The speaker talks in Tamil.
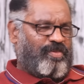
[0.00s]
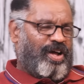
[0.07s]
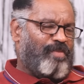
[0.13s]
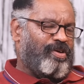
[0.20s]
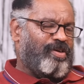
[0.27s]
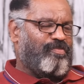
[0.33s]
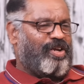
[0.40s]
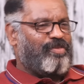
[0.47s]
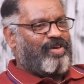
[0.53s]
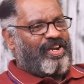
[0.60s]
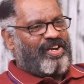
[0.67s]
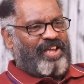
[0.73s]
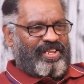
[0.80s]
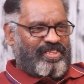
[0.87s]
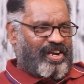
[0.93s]
மாமன்
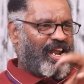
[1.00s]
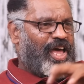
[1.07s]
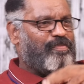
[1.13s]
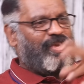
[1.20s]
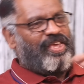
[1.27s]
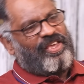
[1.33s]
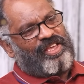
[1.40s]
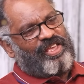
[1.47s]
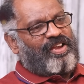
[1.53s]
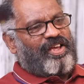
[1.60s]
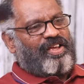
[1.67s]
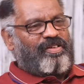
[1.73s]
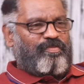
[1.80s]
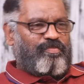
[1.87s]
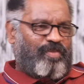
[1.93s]
மருமகன் அந்த லாபி
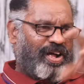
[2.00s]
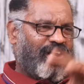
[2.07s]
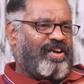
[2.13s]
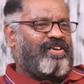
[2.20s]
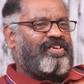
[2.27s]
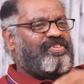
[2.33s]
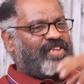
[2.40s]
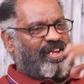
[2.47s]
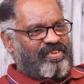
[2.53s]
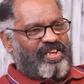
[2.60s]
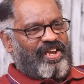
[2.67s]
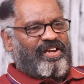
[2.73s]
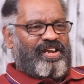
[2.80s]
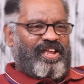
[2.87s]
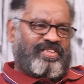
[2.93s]
மகன்
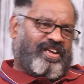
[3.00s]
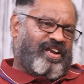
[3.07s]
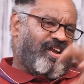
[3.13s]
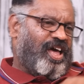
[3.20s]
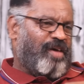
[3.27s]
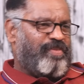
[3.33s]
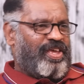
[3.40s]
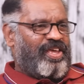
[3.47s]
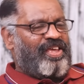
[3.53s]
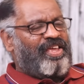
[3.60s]
தந்தை என்ற அந்த லாபி